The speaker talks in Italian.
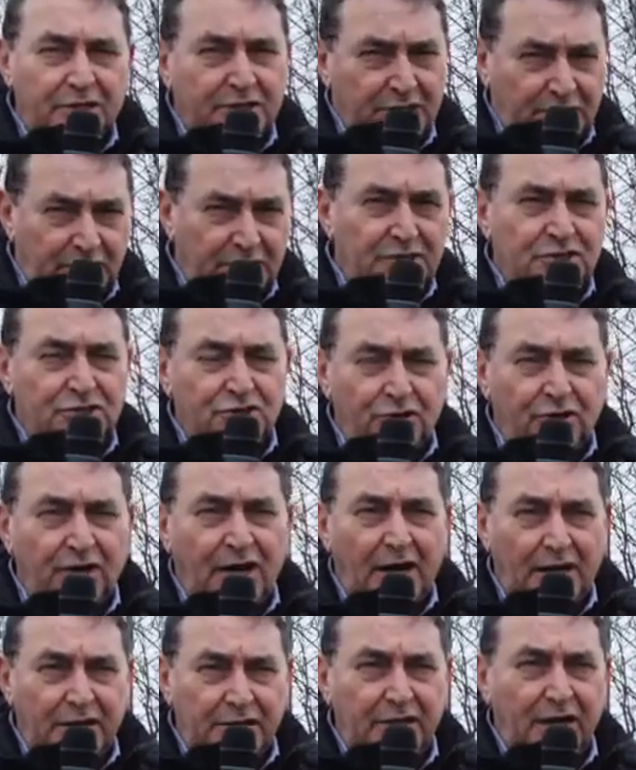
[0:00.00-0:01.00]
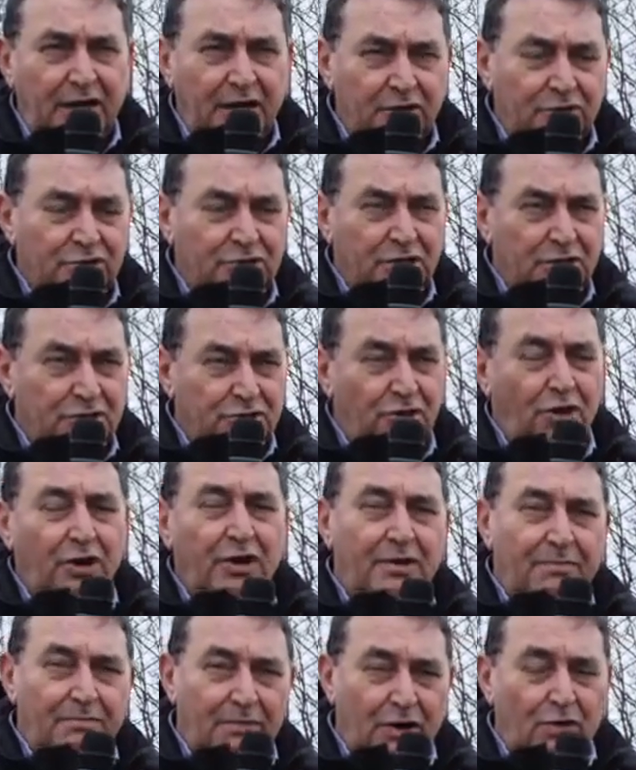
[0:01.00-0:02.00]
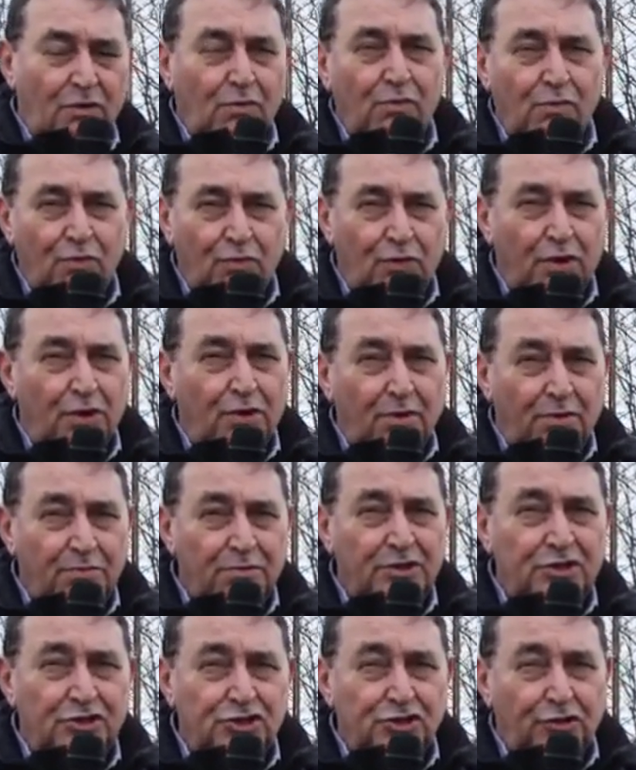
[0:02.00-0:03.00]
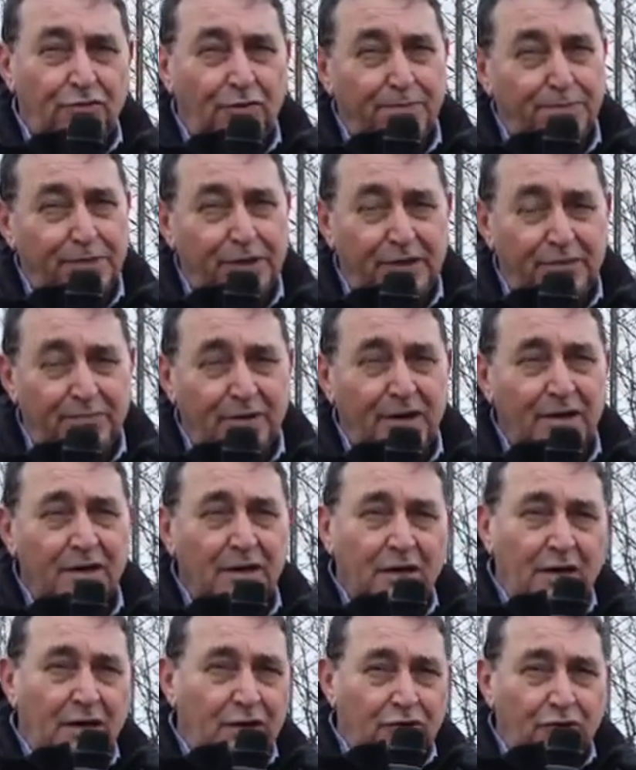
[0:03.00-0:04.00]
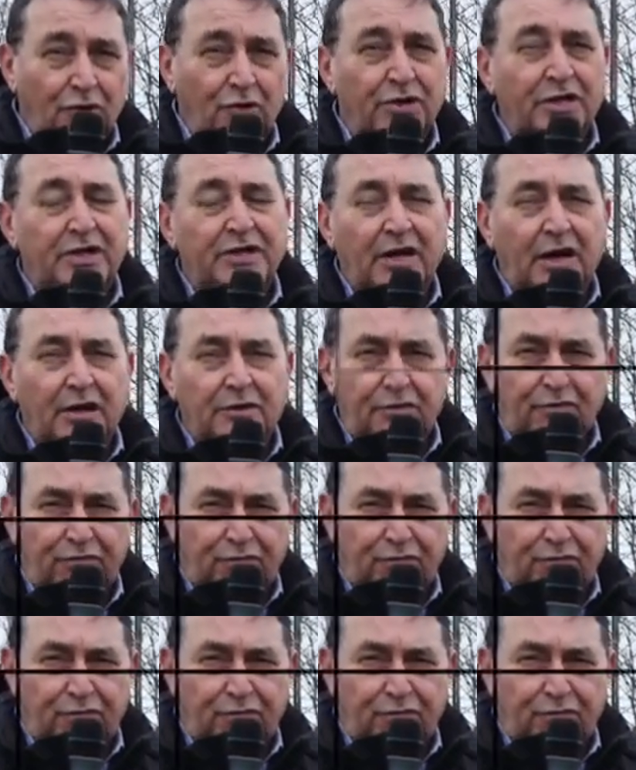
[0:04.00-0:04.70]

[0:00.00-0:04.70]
tradizionali della nostra zona, ma comunque, come dicevo prima, non ad alto